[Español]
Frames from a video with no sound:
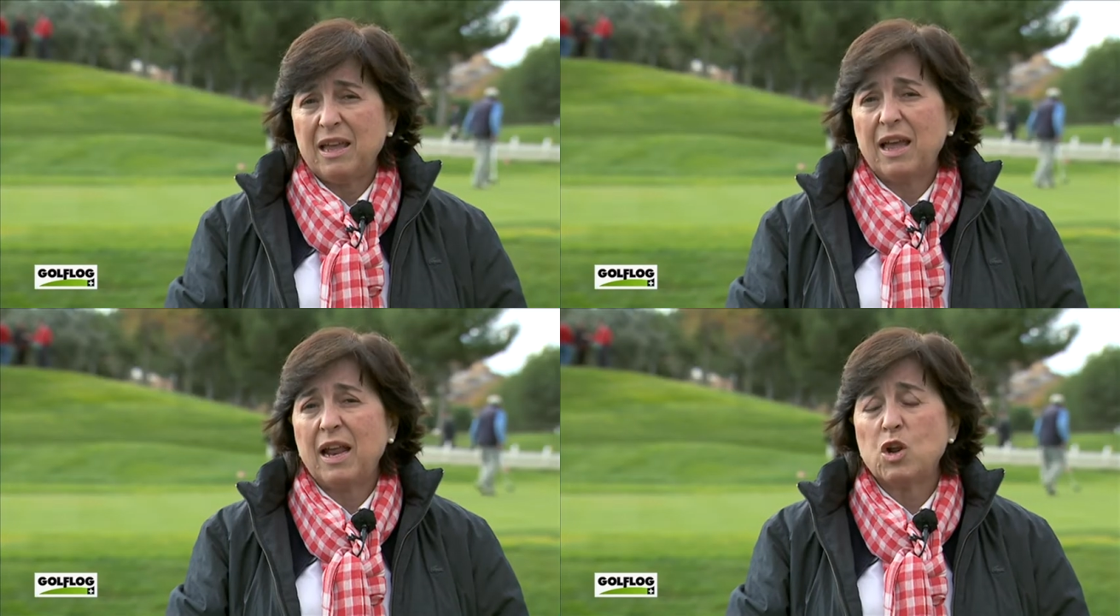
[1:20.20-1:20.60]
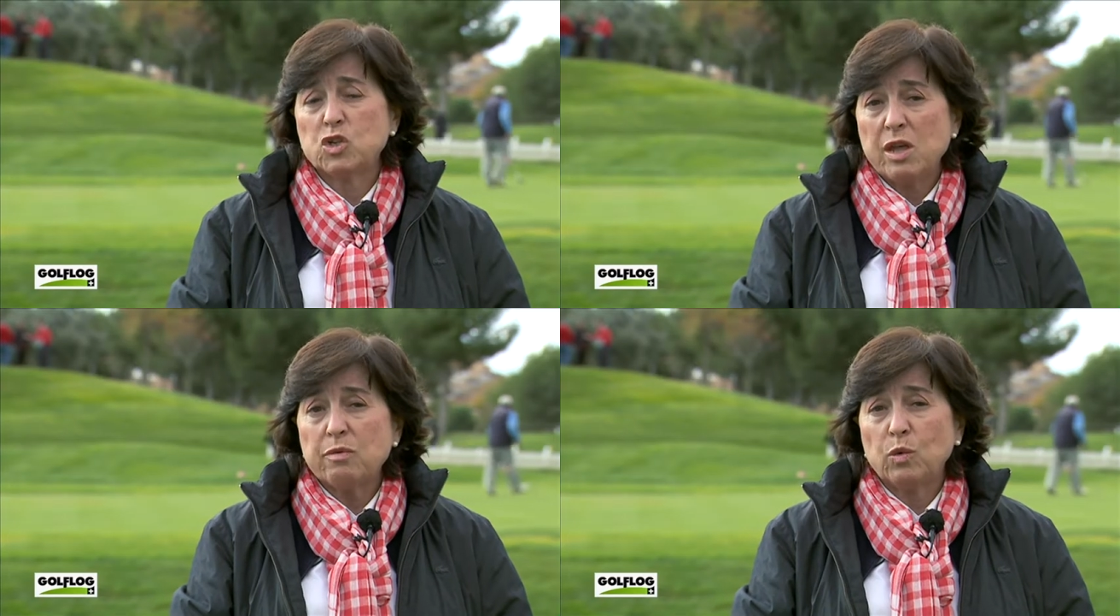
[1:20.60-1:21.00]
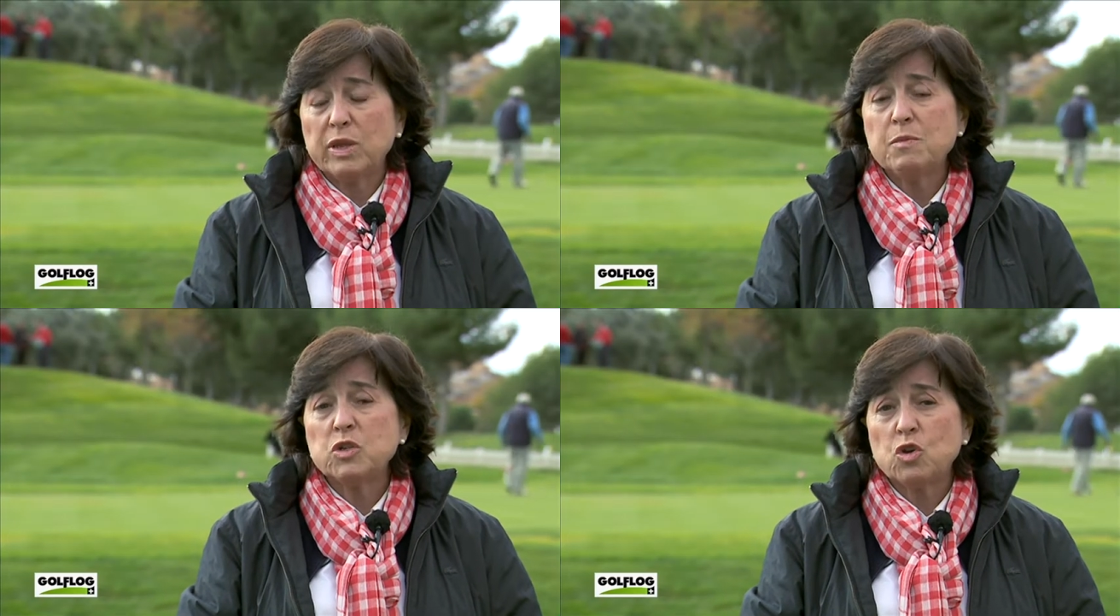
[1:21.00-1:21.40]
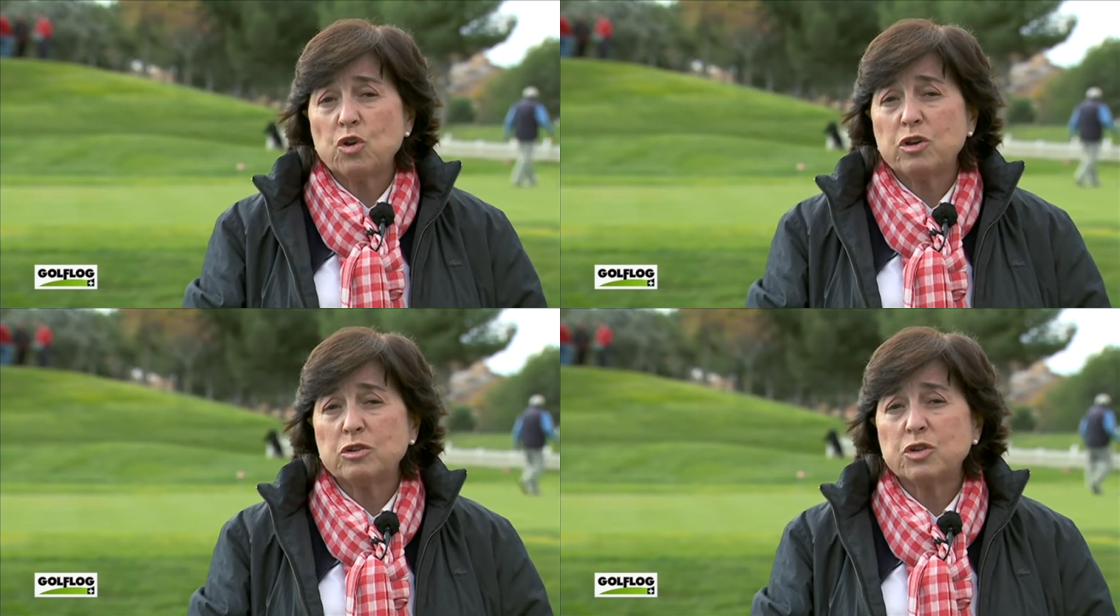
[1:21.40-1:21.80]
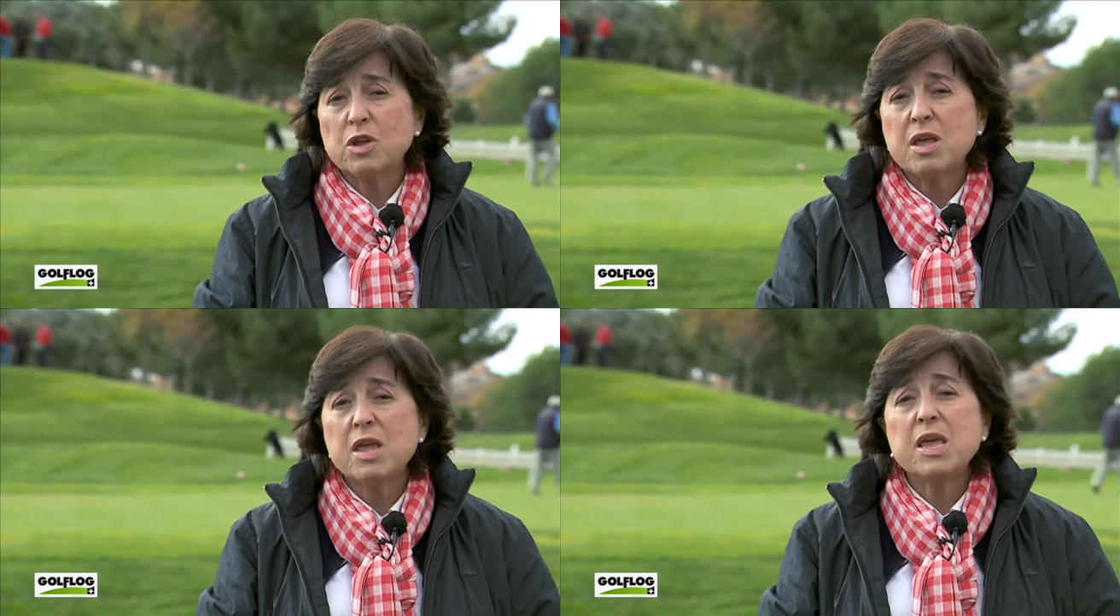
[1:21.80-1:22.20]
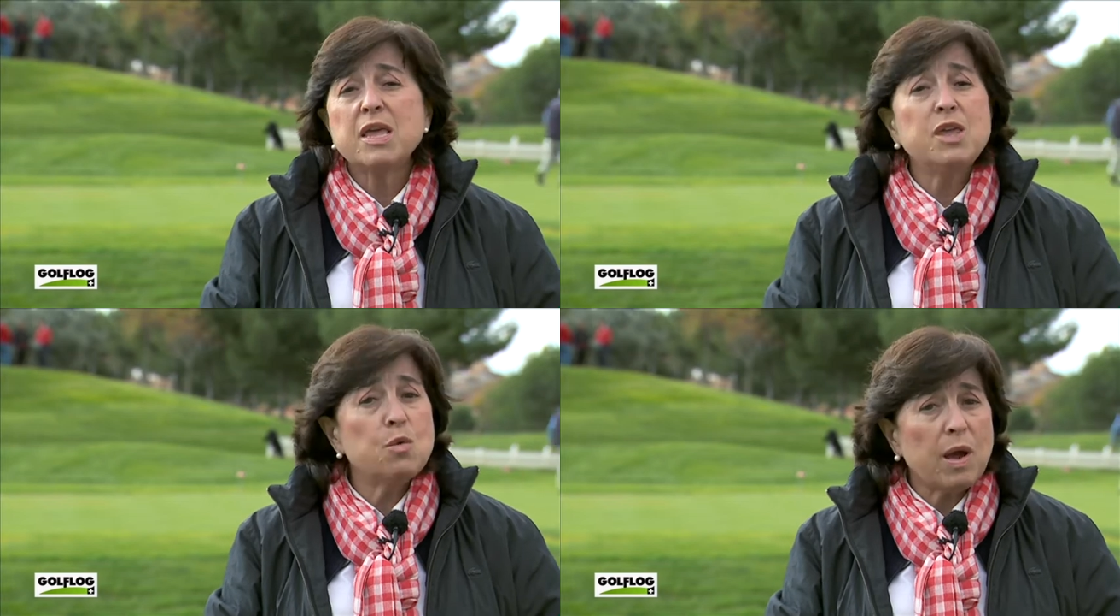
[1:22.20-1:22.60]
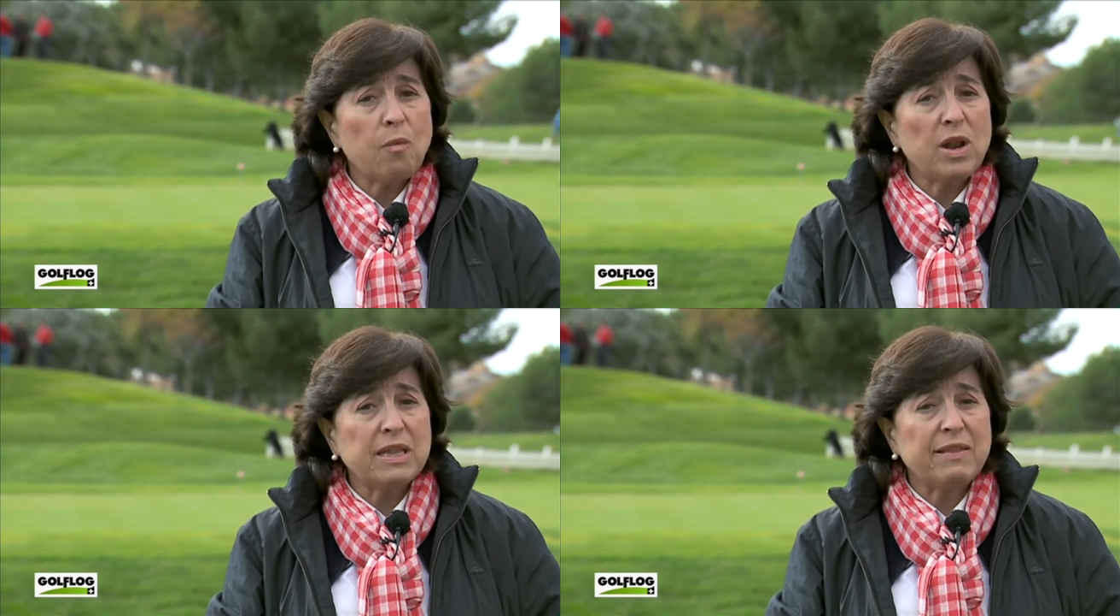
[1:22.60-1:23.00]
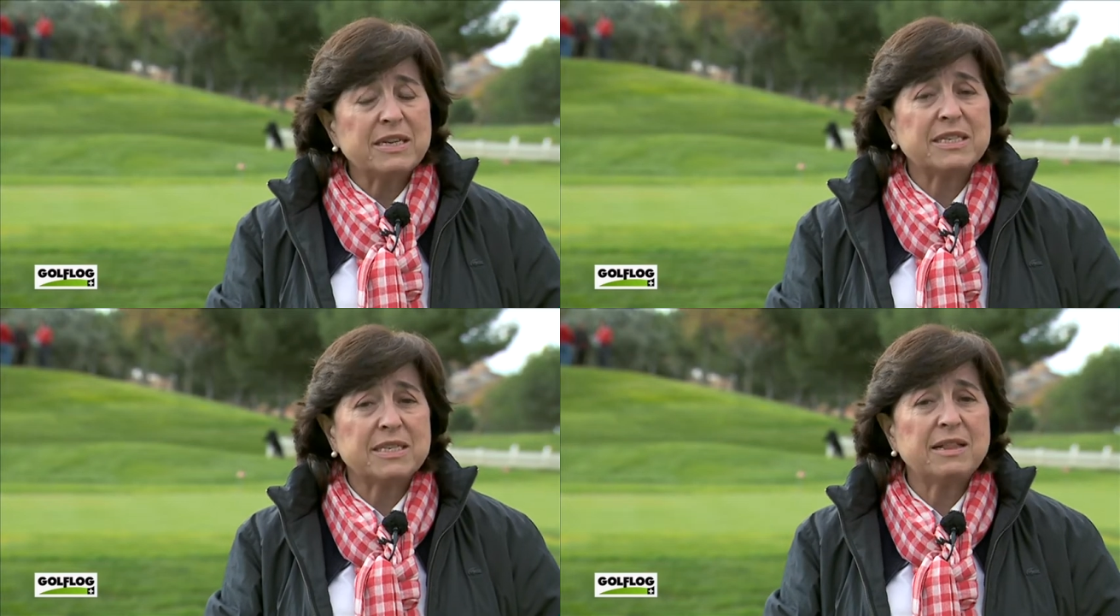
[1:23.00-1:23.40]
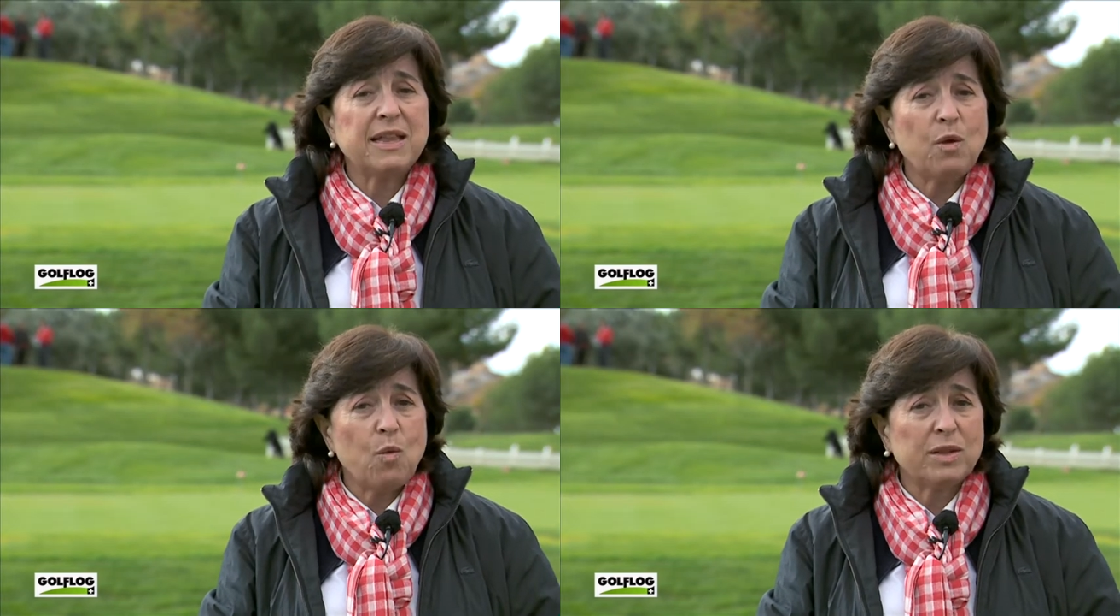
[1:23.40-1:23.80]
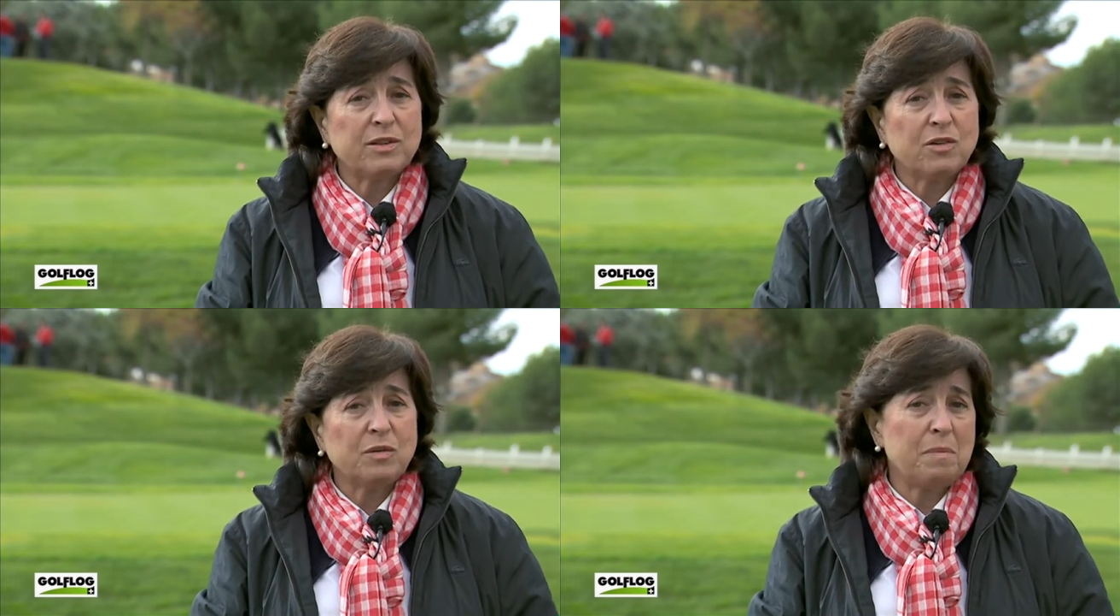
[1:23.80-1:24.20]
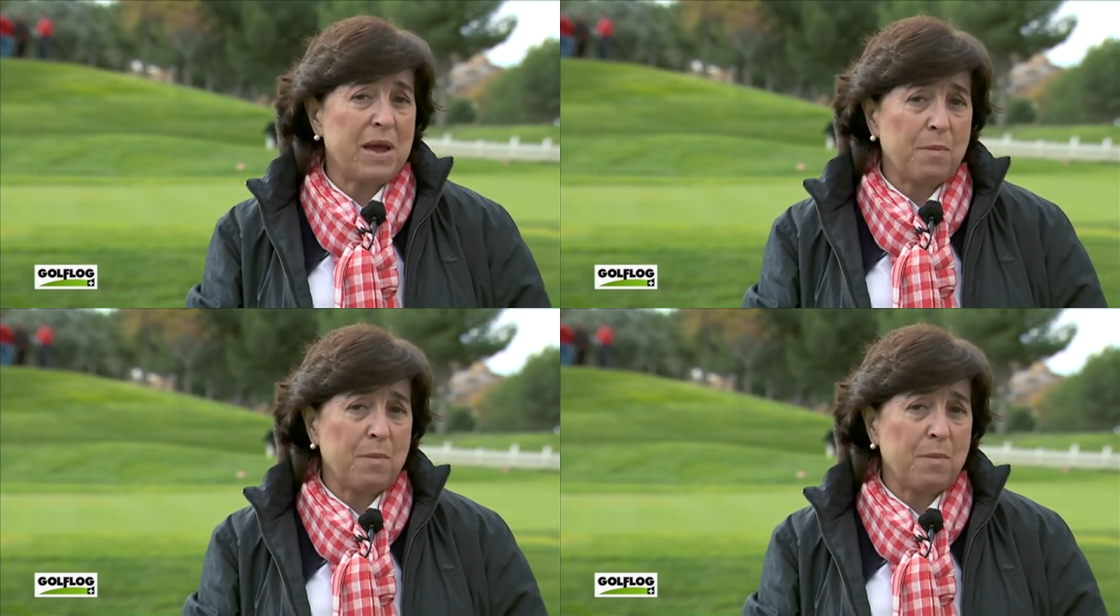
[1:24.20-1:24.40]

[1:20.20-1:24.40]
en los diez últimos hoyos y una vuelta de 64 para